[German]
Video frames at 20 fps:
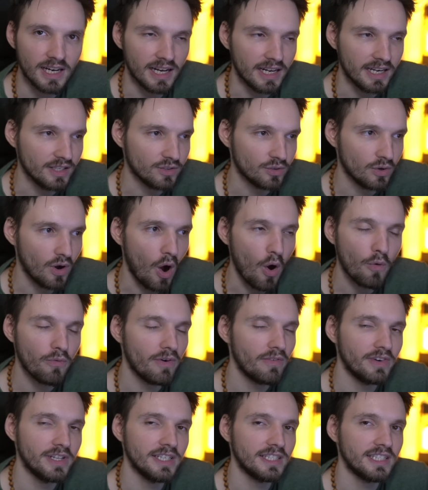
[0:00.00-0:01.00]
Also, auch
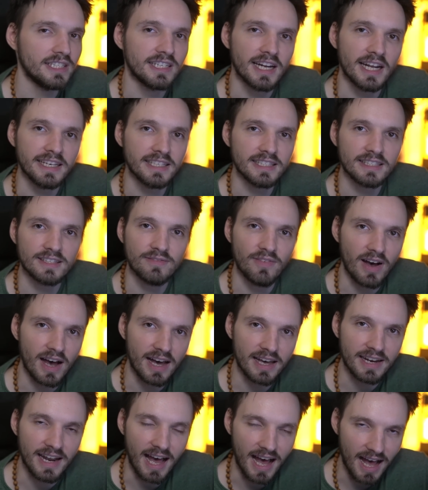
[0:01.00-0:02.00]
wenn wir nicht die Reichsten
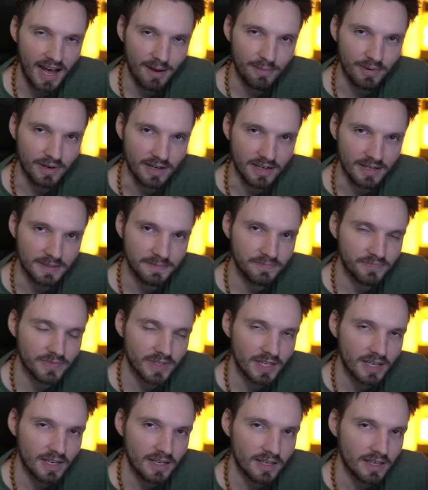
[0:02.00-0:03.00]
waren, aber
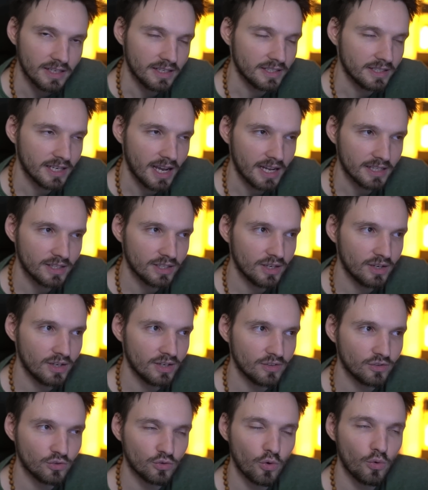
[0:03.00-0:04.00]
ich
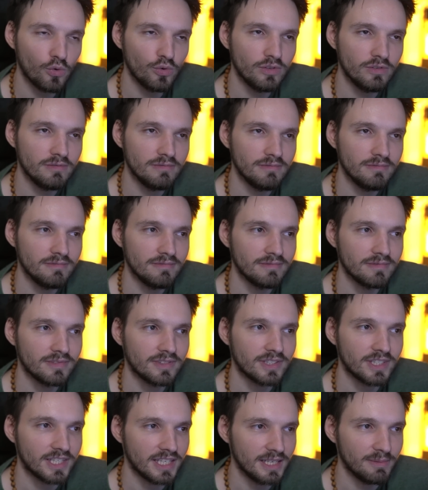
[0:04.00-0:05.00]
hatte schon
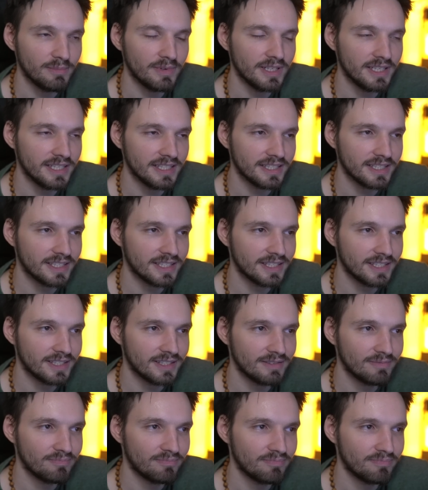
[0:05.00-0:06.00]

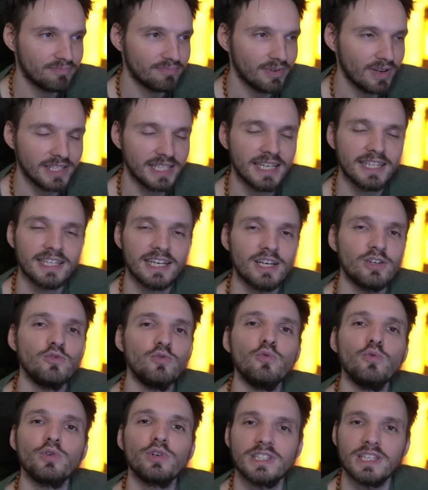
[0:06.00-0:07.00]
ziemlich. Ich hatte
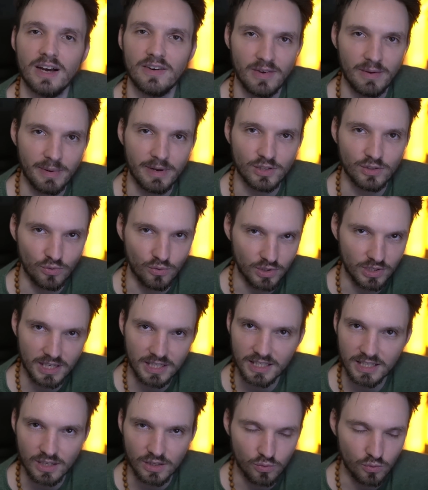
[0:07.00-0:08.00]
genug, sagen wir mal so. Ich
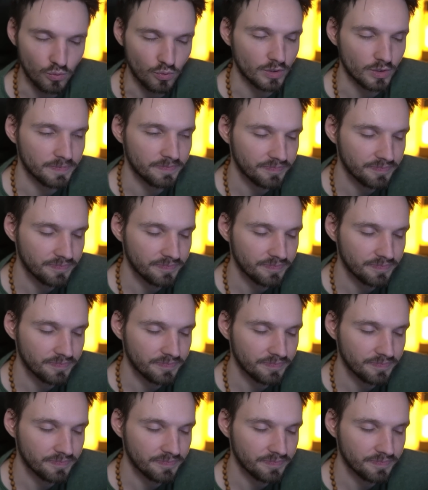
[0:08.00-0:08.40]
hatte genug.